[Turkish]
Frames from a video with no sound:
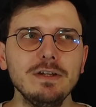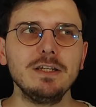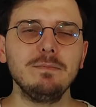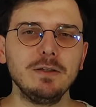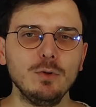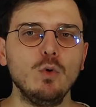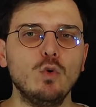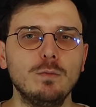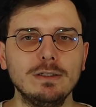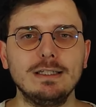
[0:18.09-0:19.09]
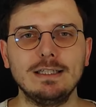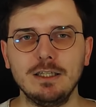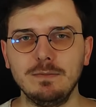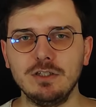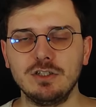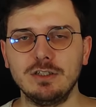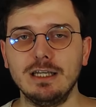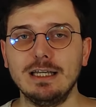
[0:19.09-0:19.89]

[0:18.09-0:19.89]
verimli bir okuma deneyimi için